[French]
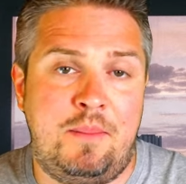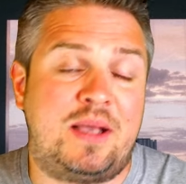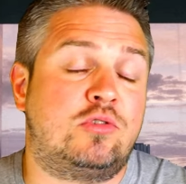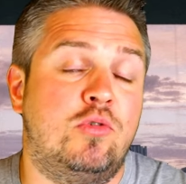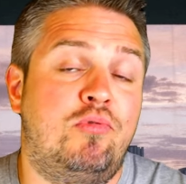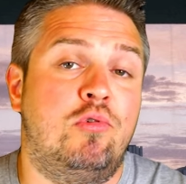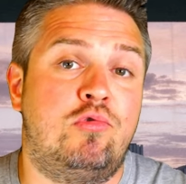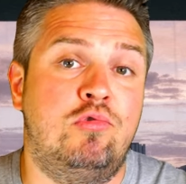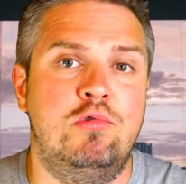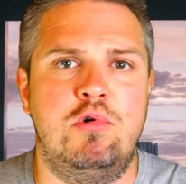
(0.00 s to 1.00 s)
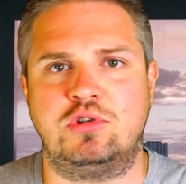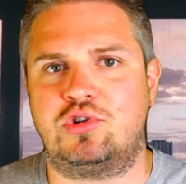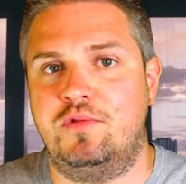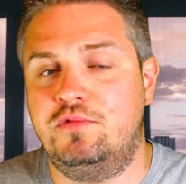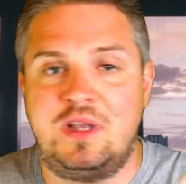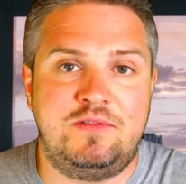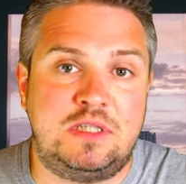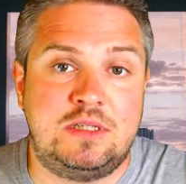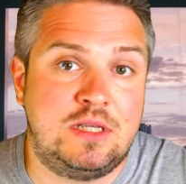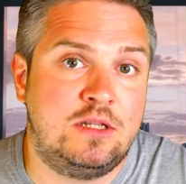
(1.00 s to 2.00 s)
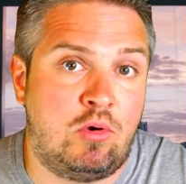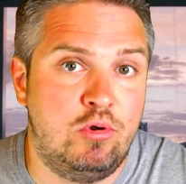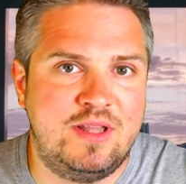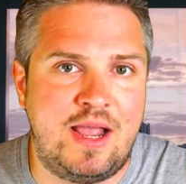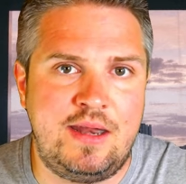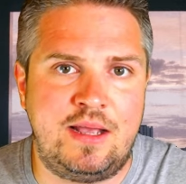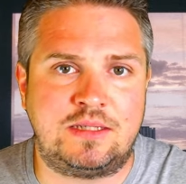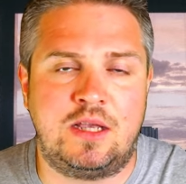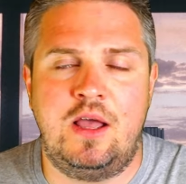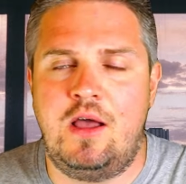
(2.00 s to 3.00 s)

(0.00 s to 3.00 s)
Parce que pour le coup, lorsque vous investissez dans le Dynex,